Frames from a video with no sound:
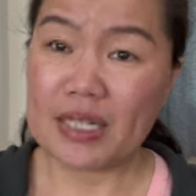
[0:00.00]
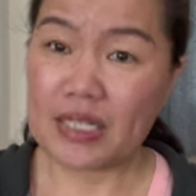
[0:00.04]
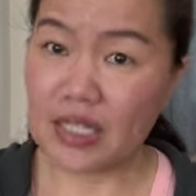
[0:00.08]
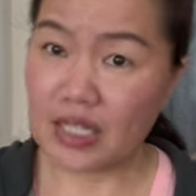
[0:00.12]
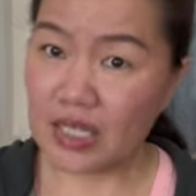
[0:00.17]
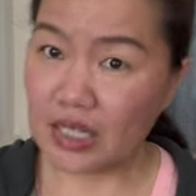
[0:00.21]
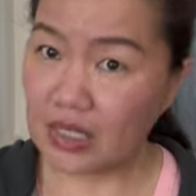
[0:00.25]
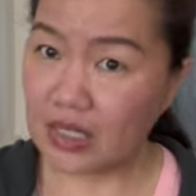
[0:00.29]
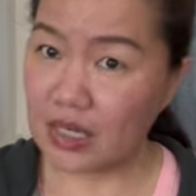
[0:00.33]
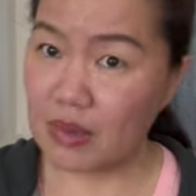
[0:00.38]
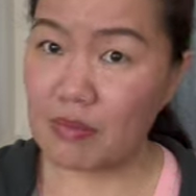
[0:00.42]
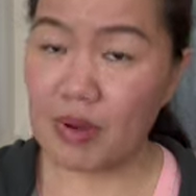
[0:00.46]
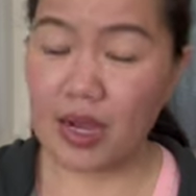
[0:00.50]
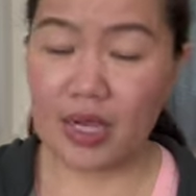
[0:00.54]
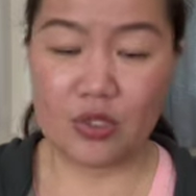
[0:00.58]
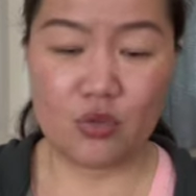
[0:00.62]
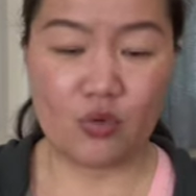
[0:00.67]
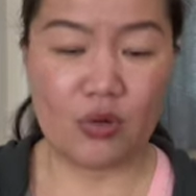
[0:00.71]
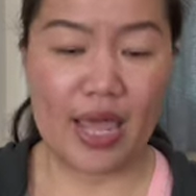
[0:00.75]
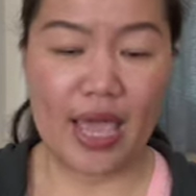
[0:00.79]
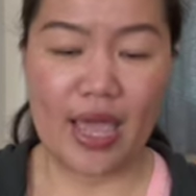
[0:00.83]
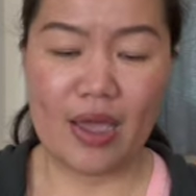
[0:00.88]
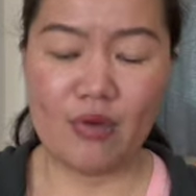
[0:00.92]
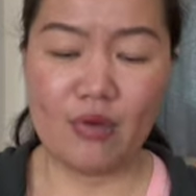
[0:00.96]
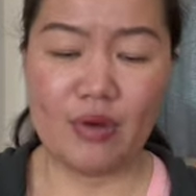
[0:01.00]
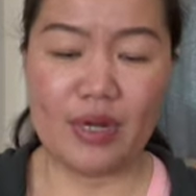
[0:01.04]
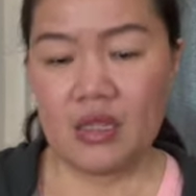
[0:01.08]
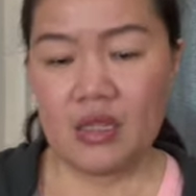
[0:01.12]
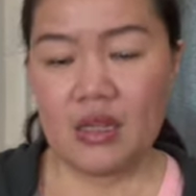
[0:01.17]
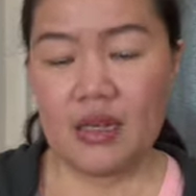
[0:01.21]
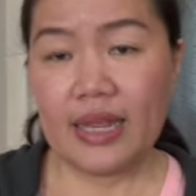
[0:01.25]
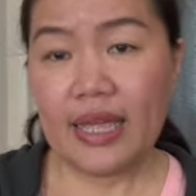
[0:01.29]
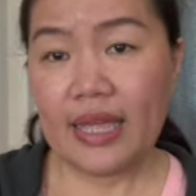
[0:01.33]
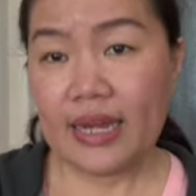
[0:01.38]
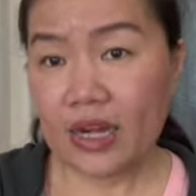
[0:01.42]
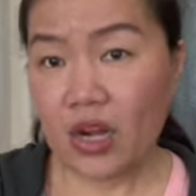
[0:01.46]
มาทิ้งระเบิดอยู่แล้ว
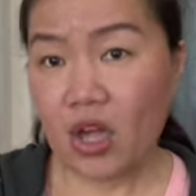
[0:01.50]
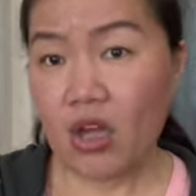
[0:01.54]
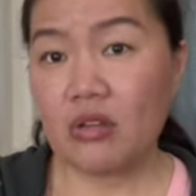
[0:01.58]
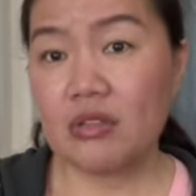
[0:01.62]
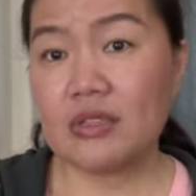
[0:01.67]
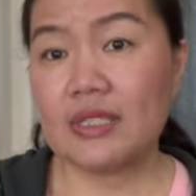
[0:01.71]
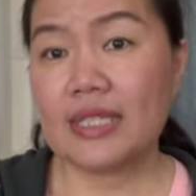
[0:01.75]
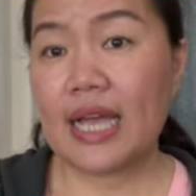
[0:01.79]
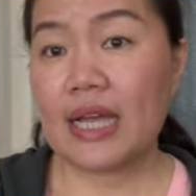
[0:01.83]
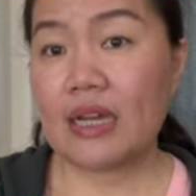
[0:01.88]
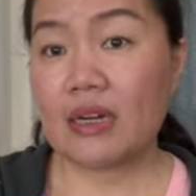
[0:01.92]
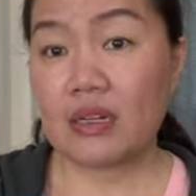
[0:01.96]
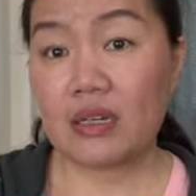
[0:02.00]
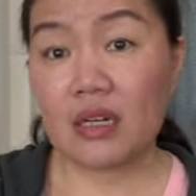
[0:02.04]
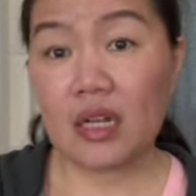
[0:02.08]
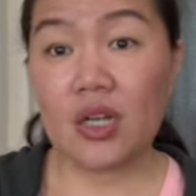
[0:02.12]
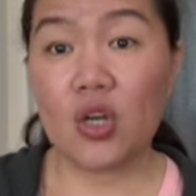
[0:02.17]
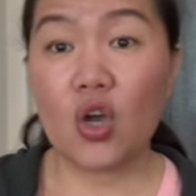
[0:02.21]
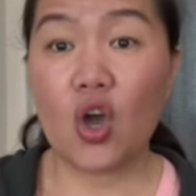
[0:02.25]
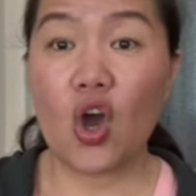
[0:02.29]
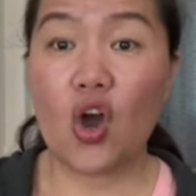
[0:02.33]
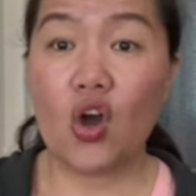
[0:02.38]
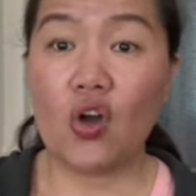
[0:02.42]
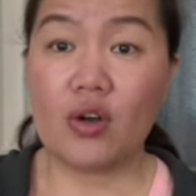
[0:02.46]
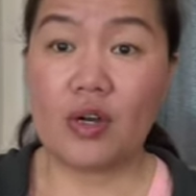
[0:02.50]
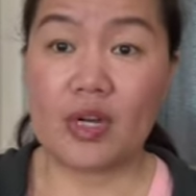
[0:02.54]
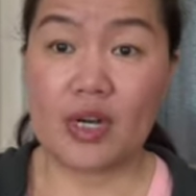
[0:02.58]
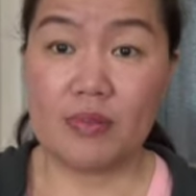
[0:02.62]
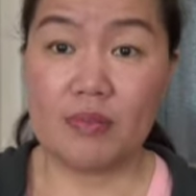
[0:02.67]
และนอกจากเรื่องของ